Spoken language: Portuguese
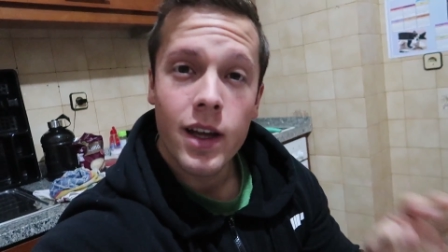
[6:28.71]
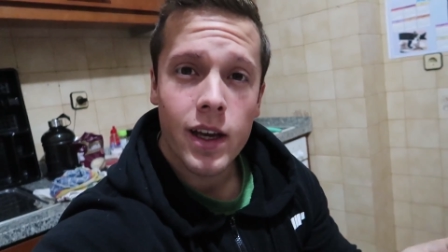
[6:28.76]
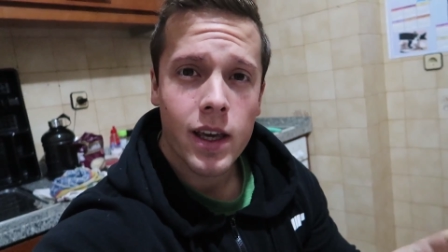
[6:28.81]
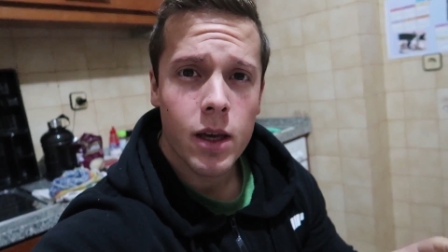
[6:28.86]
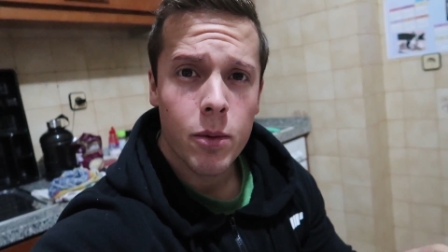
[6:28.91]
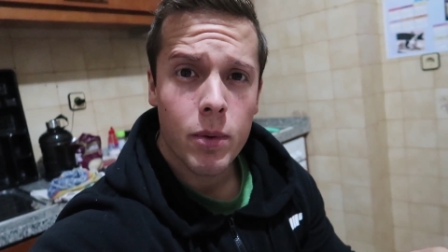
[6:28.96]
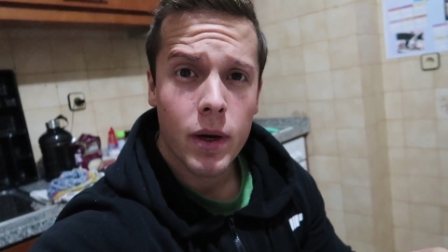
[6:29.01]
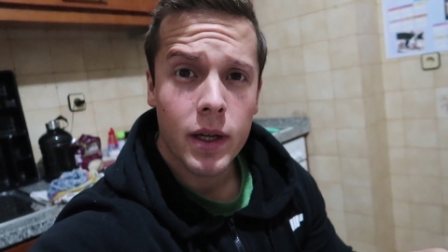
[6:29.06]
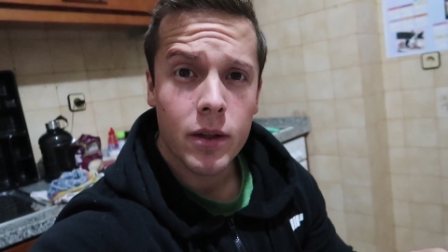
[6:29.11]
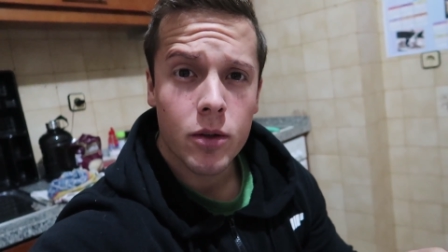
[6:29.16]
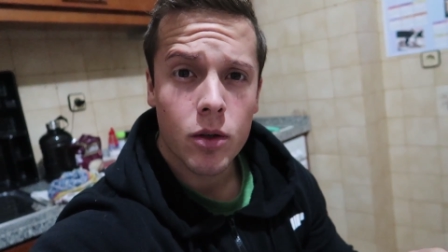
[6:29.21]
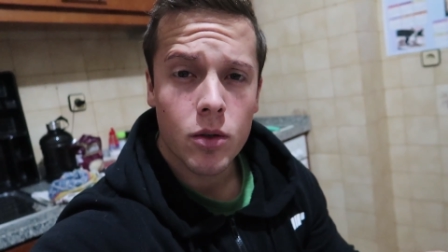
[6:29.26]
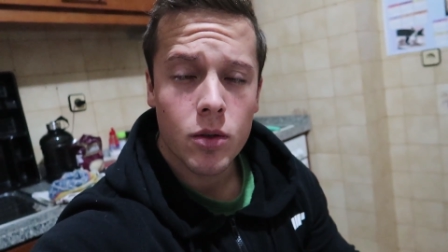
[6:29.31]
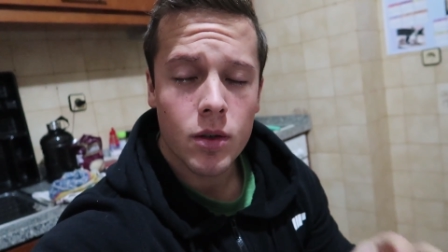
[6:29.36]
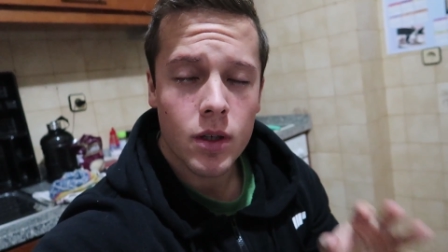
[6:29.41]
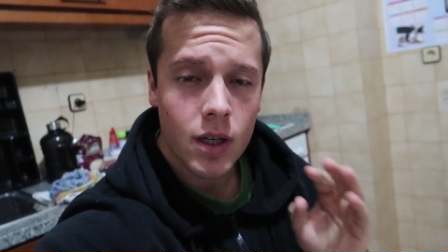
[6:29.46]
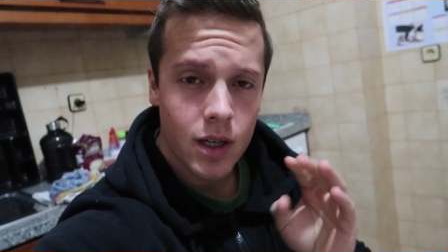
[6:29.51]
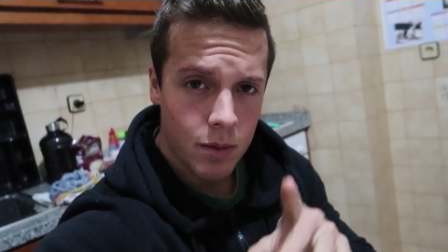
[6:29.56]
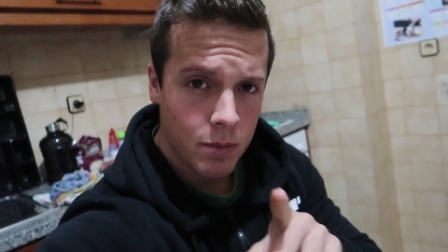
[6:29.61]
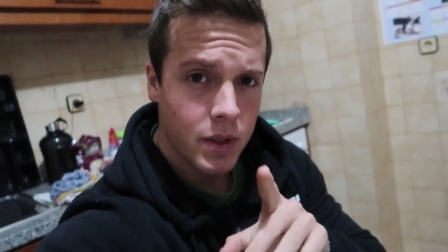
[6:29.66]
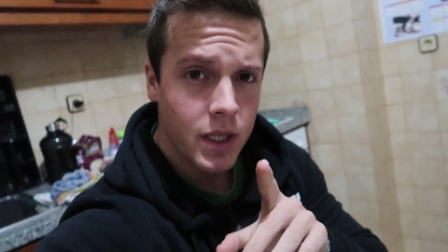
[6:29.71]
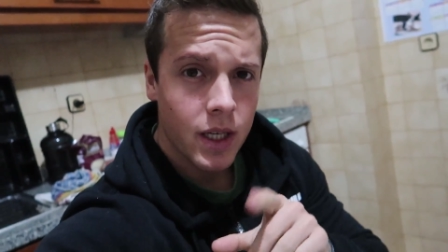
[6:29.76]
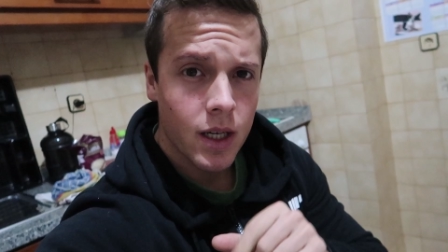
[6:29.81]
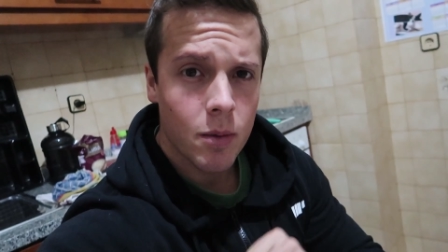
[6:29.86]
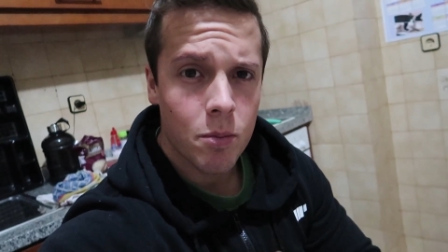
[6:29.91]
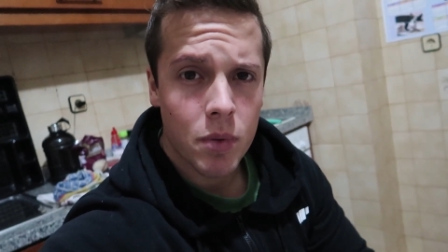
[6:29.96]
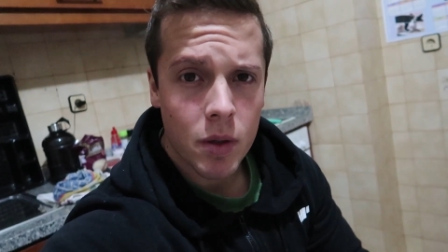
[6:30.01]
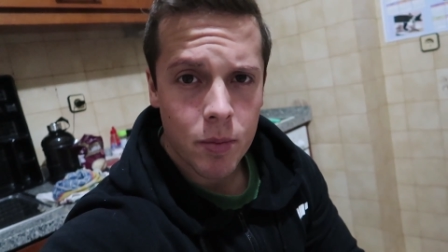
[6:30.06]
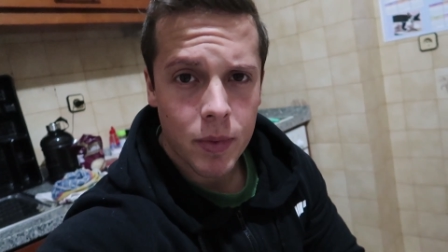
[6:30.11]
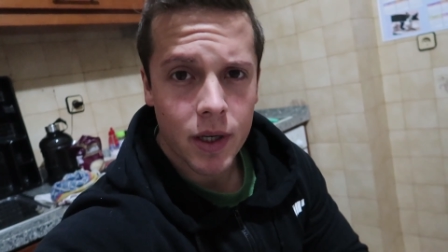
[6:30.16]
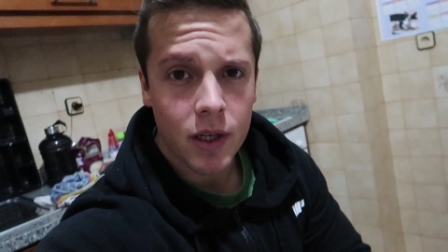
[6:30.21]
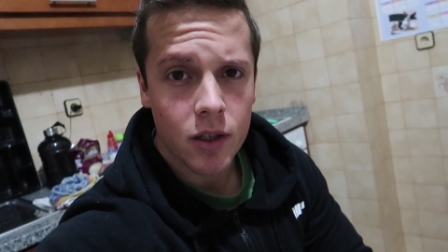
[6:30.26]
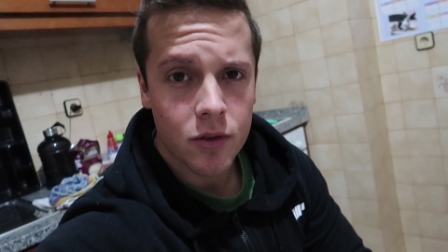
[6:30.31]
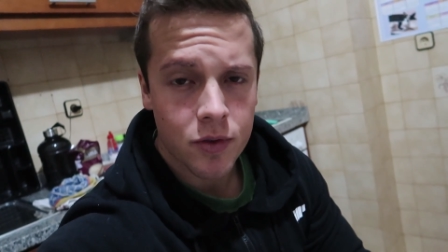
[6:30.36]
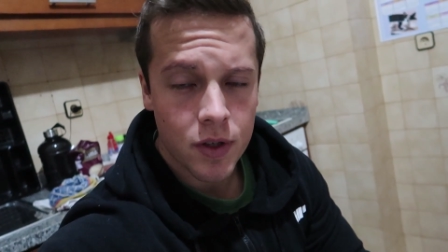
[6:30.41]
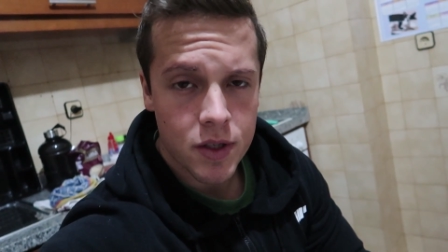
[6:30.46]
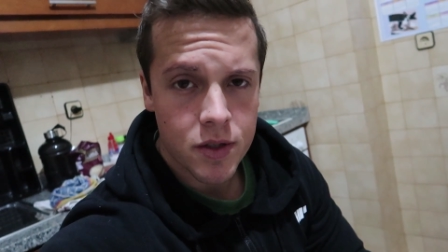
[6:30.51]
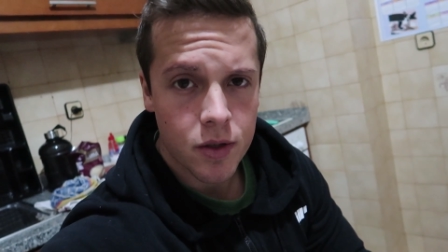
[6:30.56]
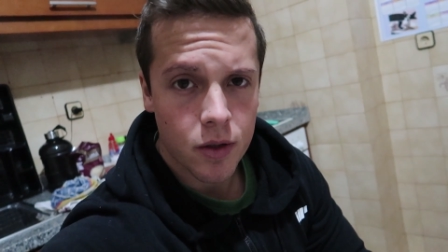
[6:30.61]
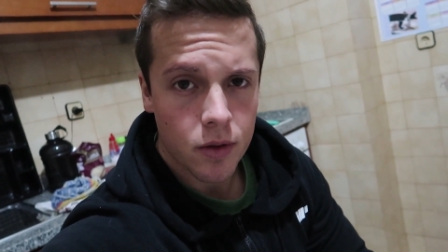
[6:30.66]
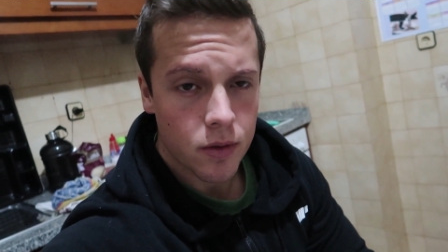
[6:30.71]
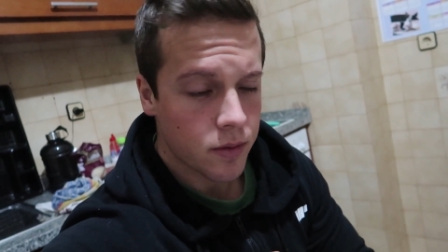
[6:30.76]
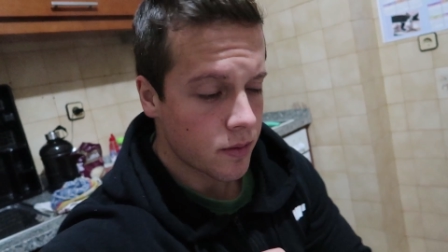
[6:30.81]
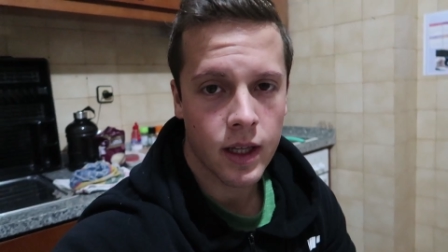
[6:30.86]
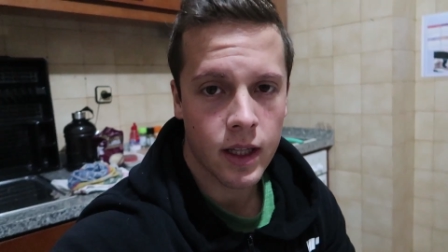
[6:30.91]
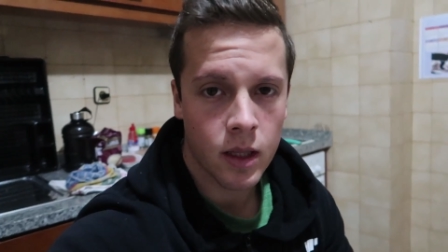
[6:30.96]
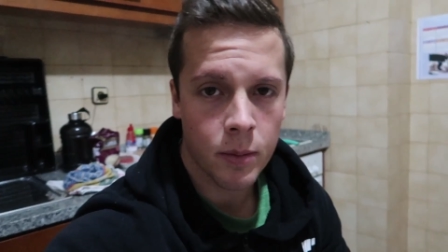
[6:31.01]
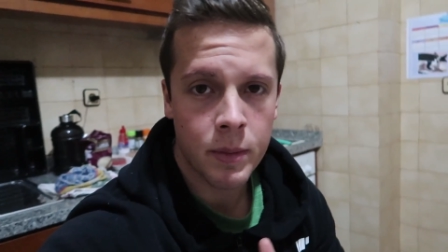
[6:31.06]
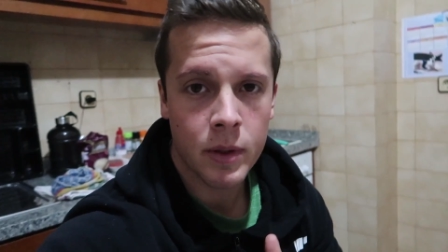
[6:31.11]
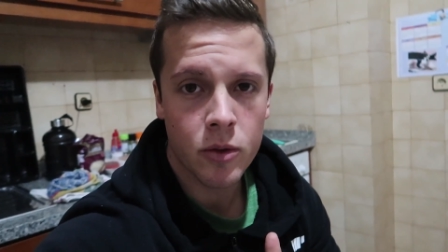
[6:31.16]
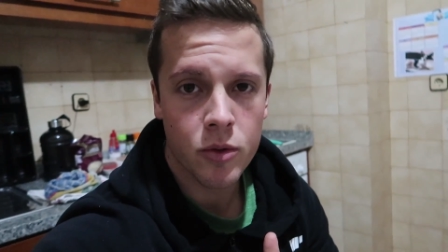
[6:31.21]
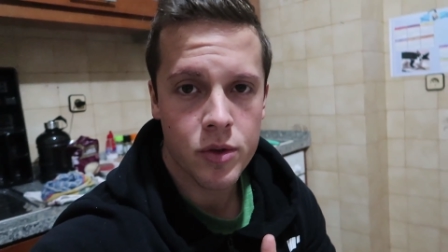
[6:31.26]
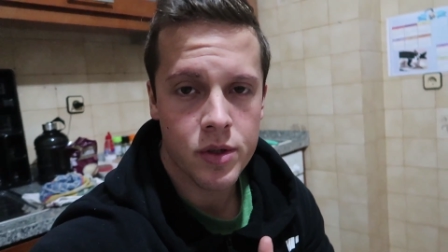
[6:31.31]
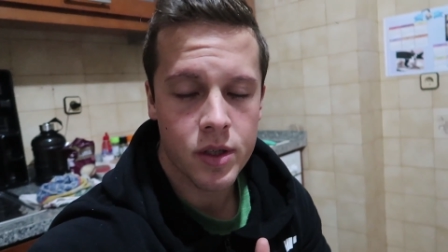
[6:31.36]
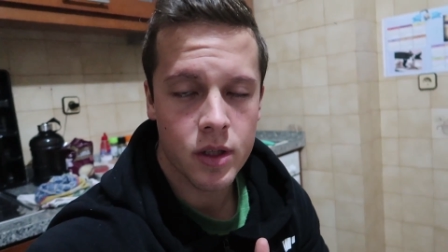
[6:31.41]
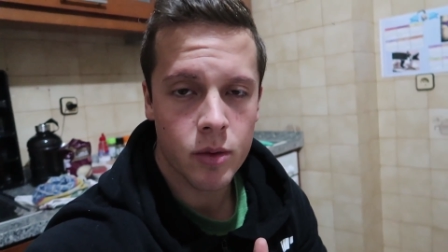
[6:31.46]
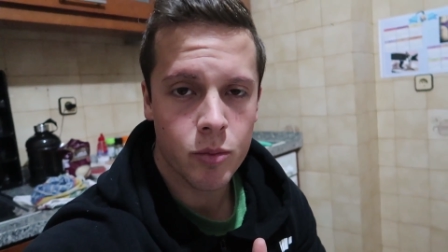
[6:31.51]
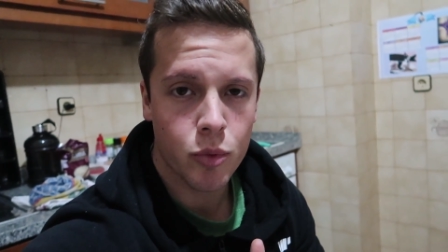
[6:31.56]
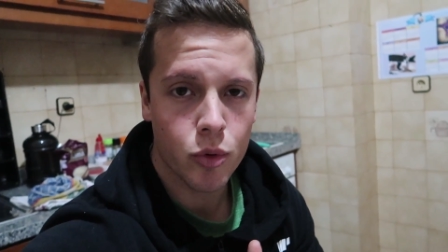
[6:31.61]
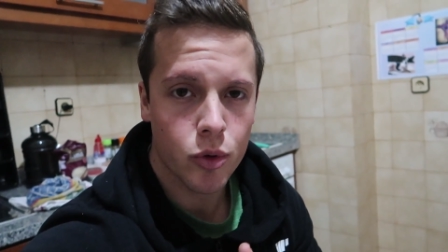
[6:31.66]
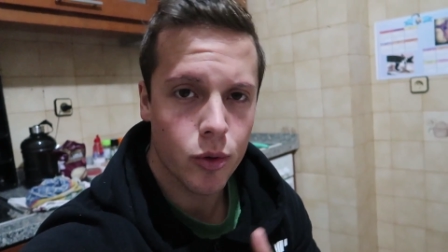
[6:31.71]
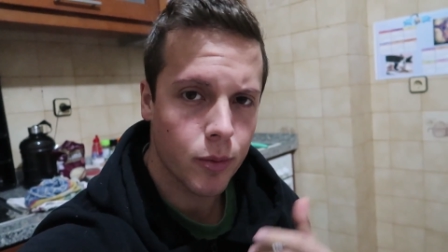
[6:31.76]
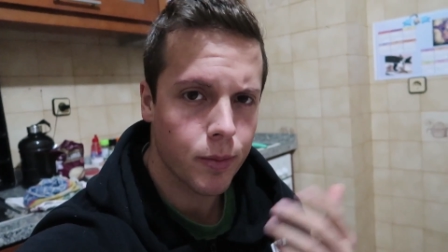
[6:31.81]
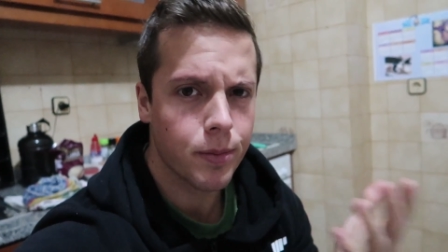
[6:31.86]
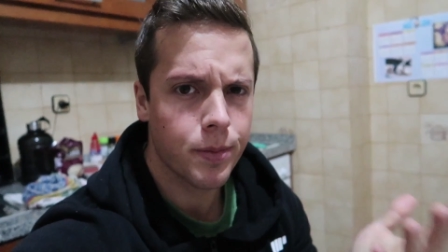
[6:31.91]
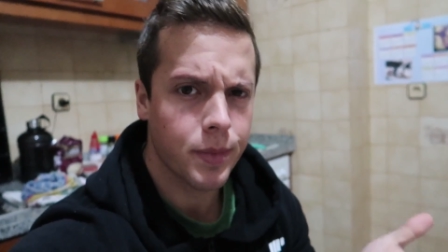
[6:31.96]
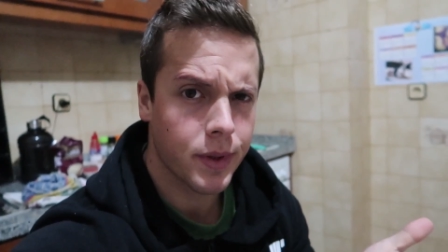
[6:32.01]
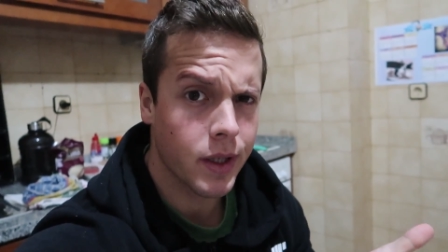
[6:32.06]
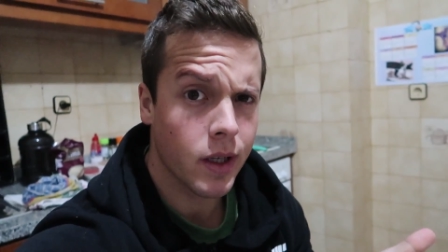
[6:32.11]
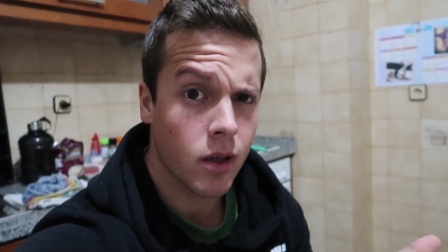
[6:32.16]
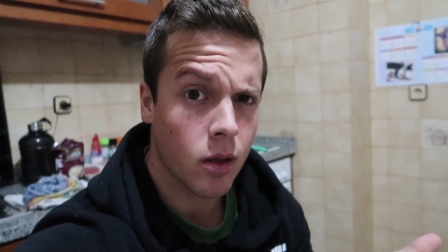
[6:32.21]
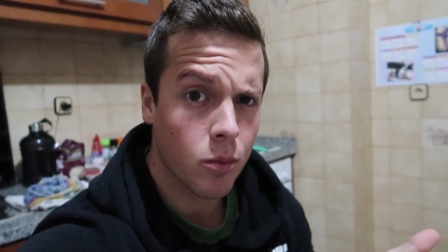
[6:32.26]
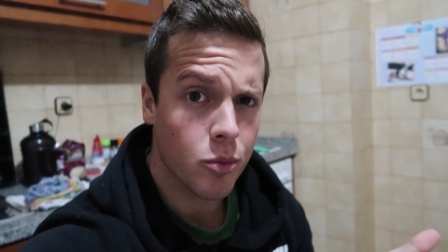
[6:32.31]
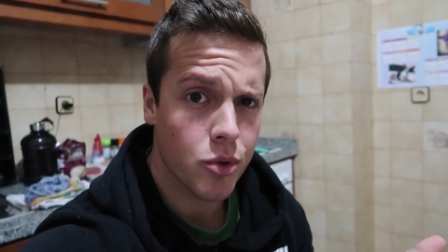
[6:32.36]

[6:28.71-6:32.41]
aqui vem então a minha primeira refeição, que é também conhecida por pequeno